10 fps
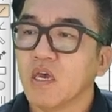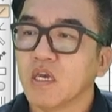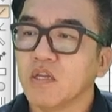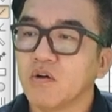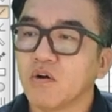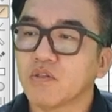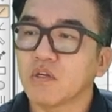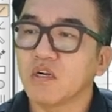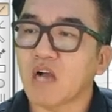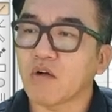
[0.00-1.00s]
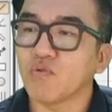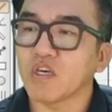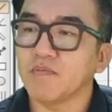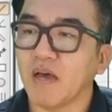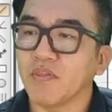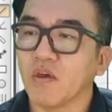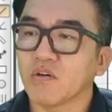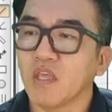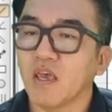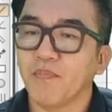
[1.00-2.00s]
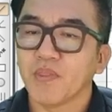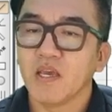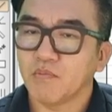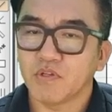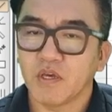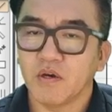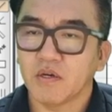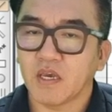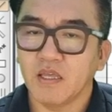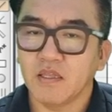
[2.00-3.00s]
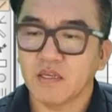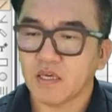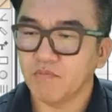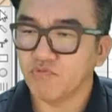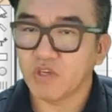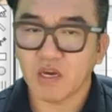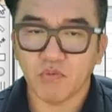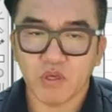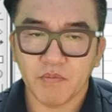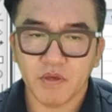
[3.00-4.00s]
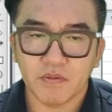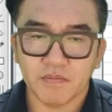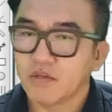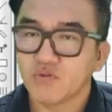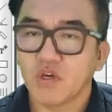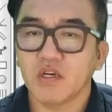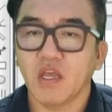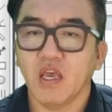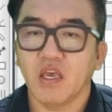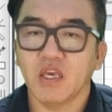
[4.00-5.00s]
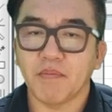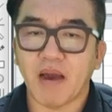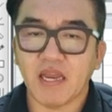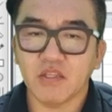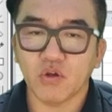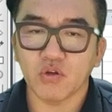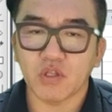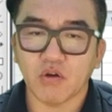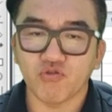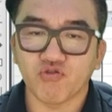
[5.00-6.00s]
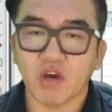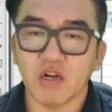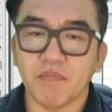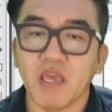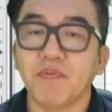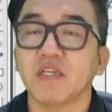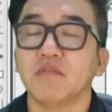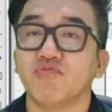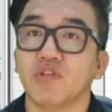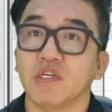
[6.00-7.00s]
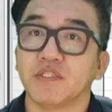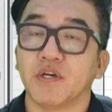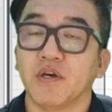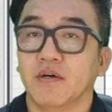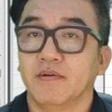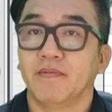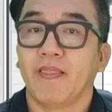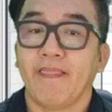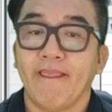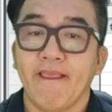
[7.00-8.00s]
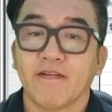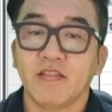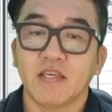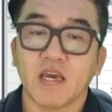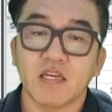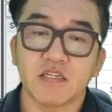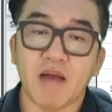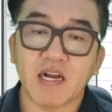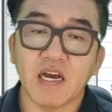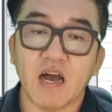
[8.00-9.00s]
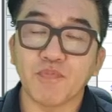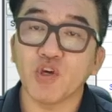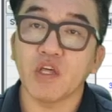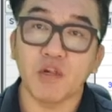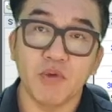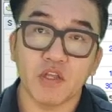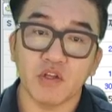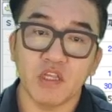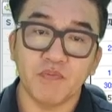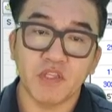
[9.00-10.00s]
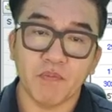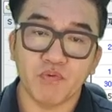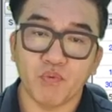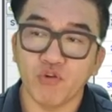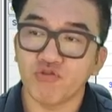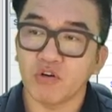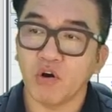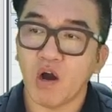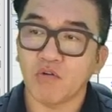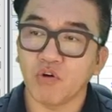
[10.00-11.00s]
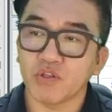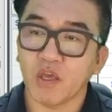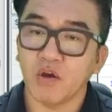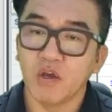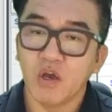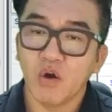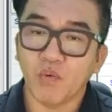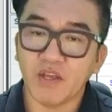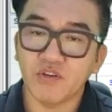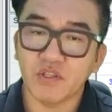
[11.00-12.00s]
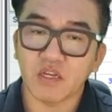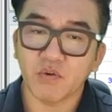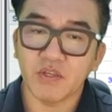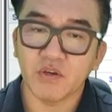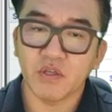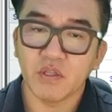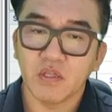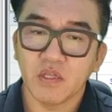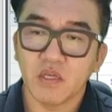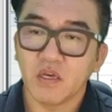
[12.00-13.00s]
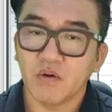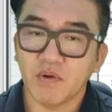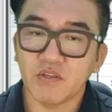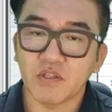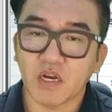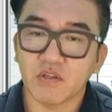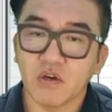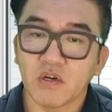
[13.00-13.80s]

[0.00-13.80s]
이런 것들을 갖고 계시면 안 돼요. 근데 보세요. 개인들이 참 문제가 뭐냐면 최근에 이게 많이 떨어졌다고 주가를 매입하시는 분들이 있어요. 근데 제가 지금 아까 앞전에 설명했던 ETF 보여주는 거하고 어때요? 완전 다르죠, 완전. 완전 다르죠.